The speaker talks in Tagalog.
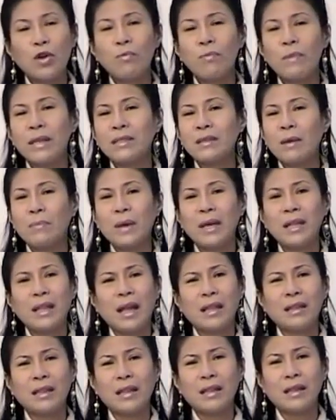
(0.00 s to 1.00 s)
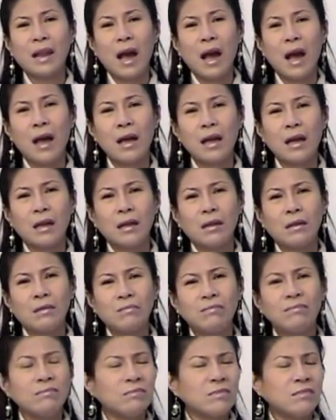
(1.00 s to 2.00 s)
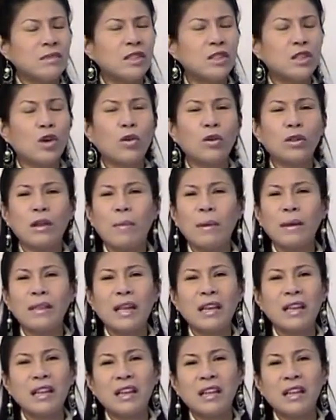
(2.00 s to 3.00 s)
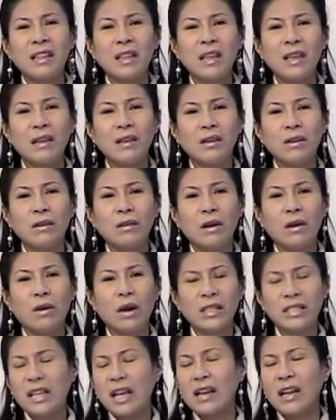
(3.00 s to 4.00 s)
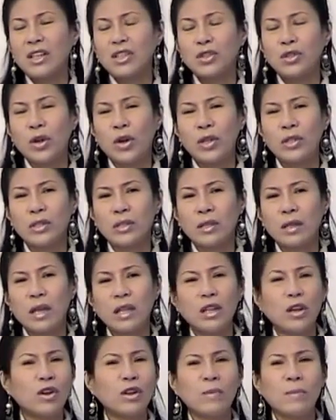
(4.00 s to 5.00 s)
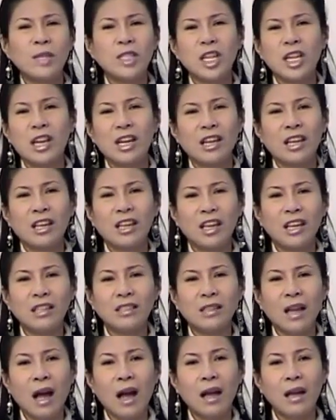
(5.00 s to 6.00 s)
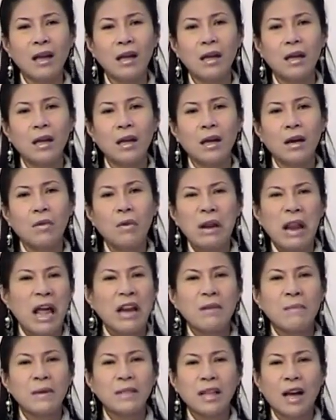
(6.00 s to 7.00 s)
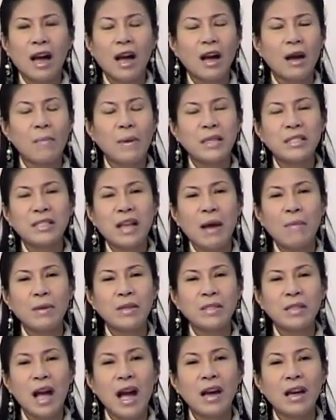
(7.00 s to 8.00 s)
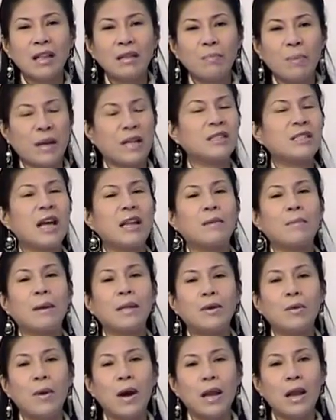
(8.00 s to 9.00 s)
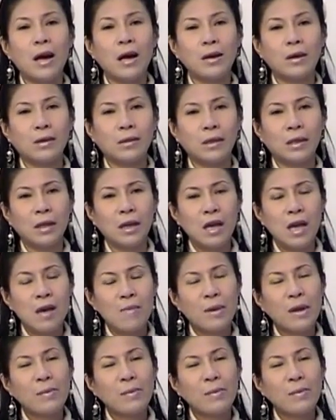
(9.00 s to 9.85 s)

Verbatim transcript: Kasi kung may sabihin natin na, hmm, hindi ko naman naririnig, asan ng Diyos, hindi ko naman siya nakikita, wala namang nakakapagsabi sa akin para sana maniwala ako.